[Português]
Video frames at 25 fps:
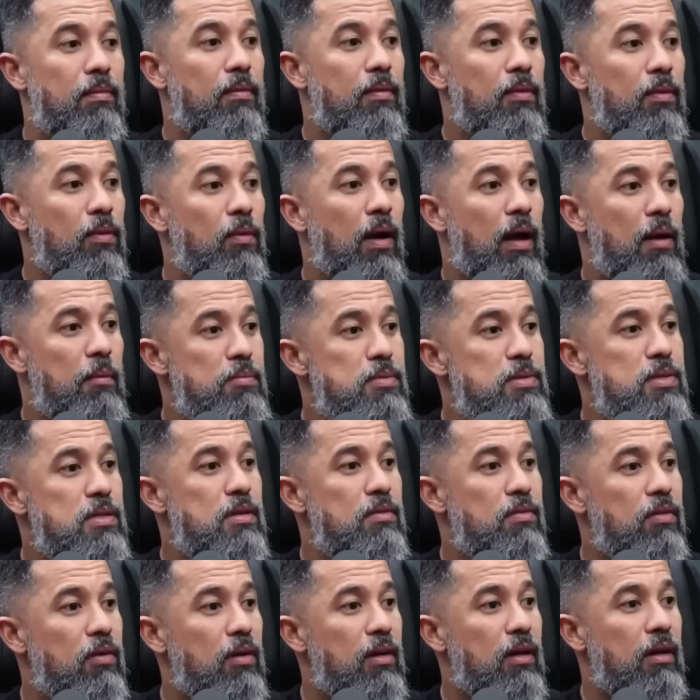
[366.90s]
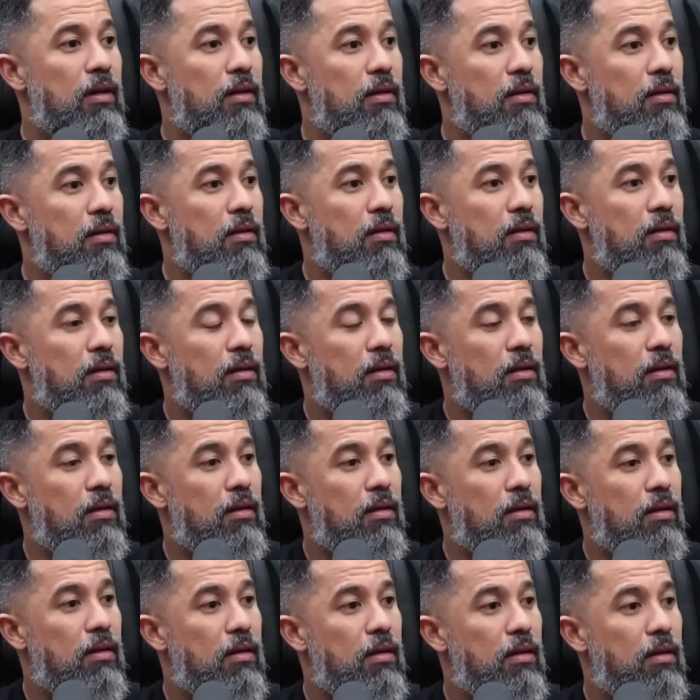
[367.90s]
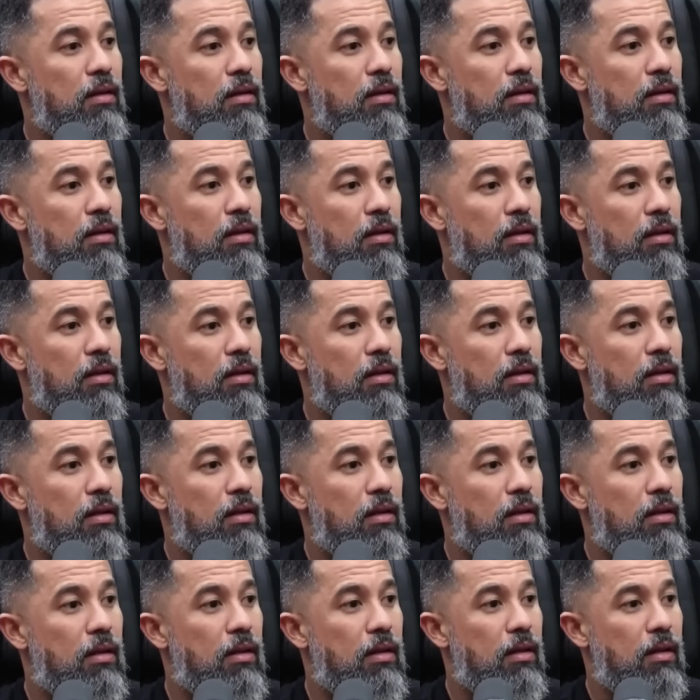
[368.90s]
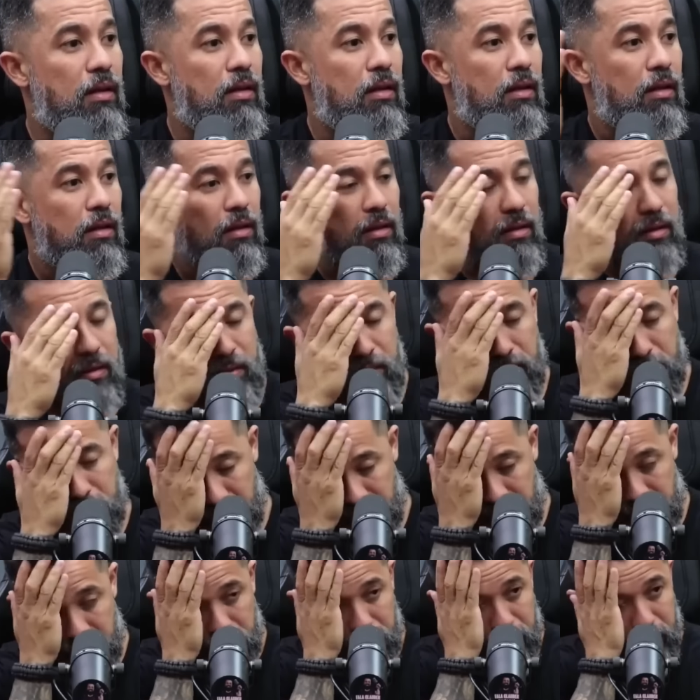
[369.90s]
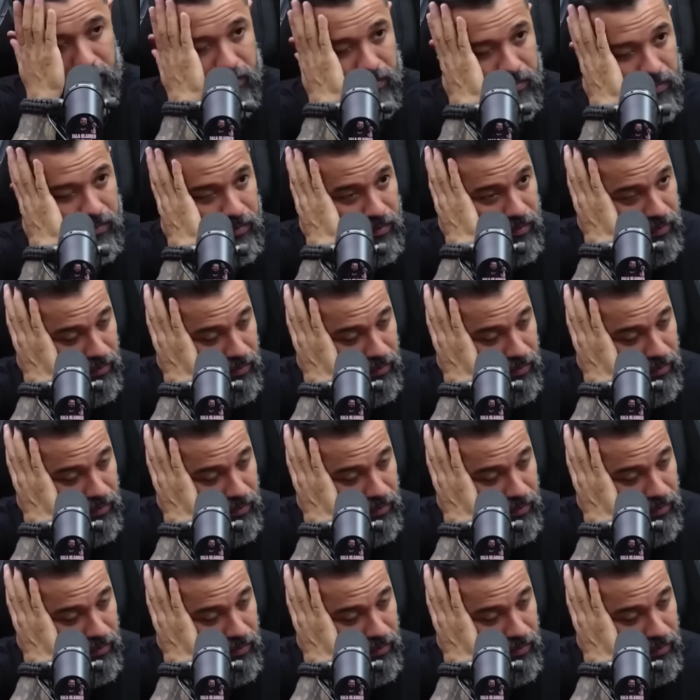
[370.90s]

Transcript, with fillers: não é impossível, né? Não. Talvez, o Glauber, seja